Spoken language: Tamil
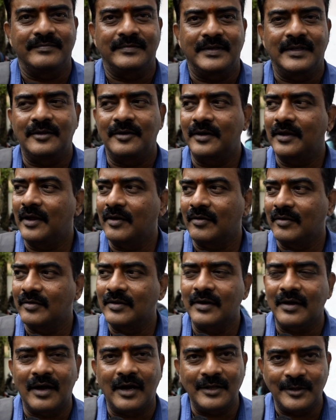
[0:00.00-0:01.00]
இத்தனைக்கு எனக்கு
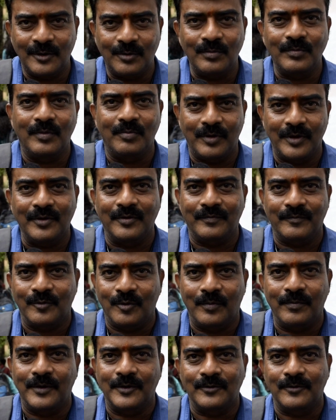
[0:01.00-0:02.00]
வந்து கார்த்தியை ரொம்ப பிடிக்கும்
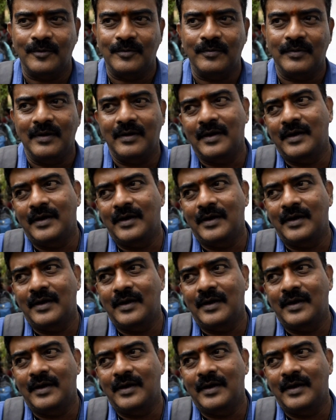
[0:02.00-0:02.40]
ஓப்பனாக சொல்லணும்னா